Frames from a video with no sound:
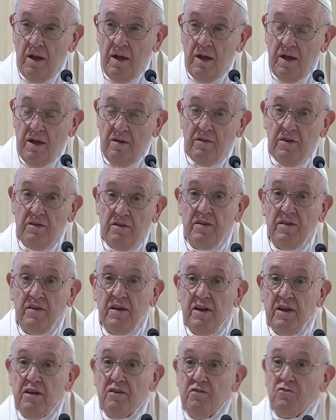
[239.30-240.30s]

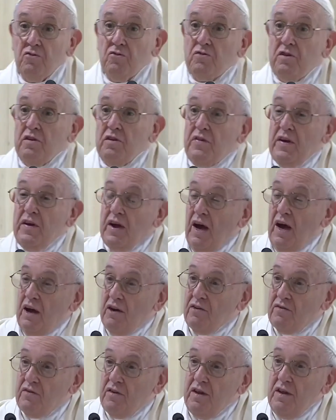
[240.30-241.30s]
Y ellos,
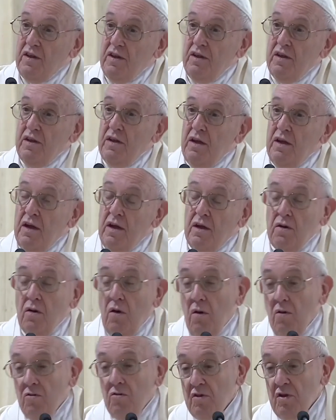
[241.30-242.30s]
en
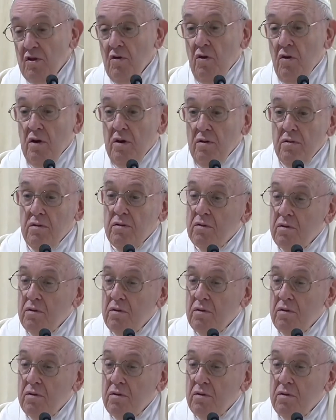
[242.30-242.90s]
cambio, en vez de